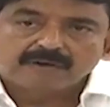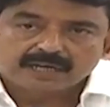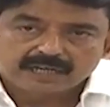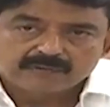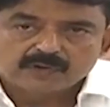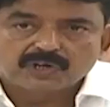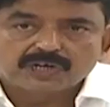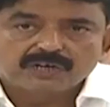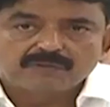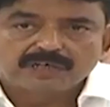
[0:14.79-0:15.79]
వారే
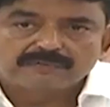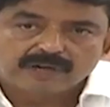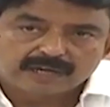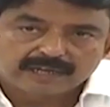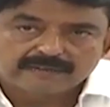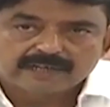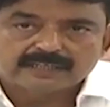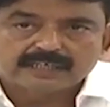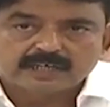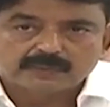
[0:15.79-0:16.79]
ఓనర్గా ఉండి వారే
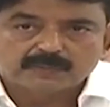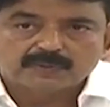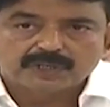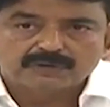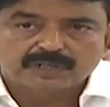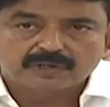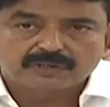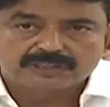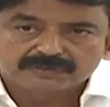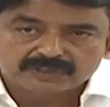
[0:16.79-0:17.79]
ఎవరైతే నడుపుకుంటూ ఉంటారో
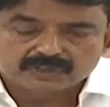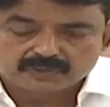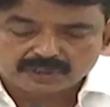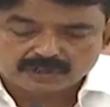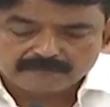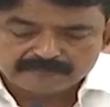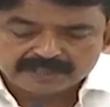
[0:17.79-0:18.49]
జీవిస్తూ ఉంటారో